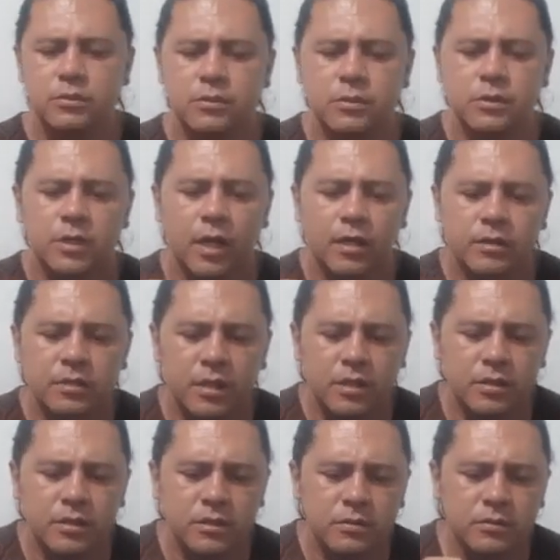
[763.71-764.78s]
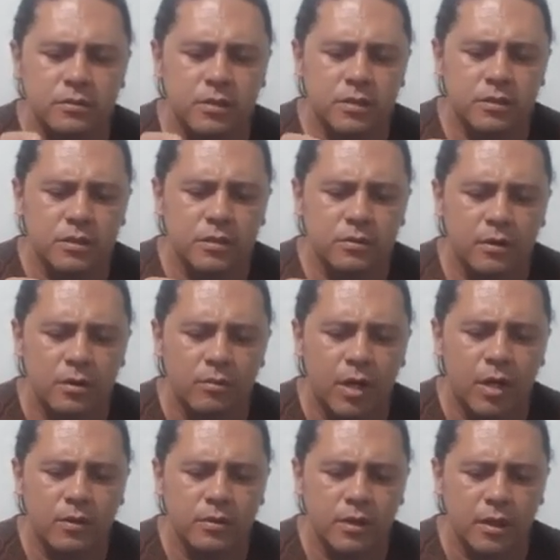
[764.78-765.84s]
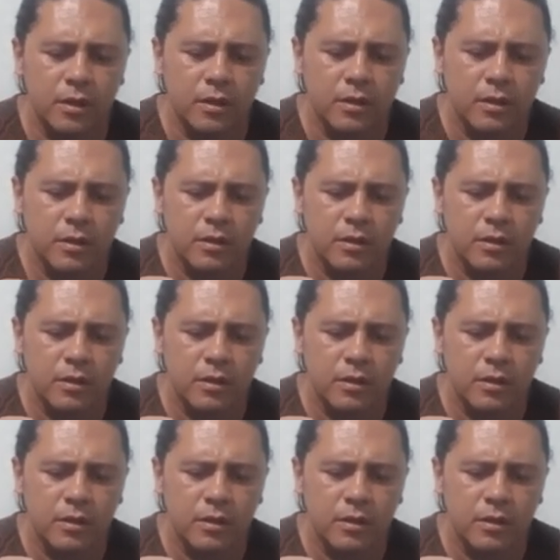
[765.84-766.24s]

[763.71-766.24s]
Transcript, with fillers: Engraçado, esse segundo eixo tá normal, né?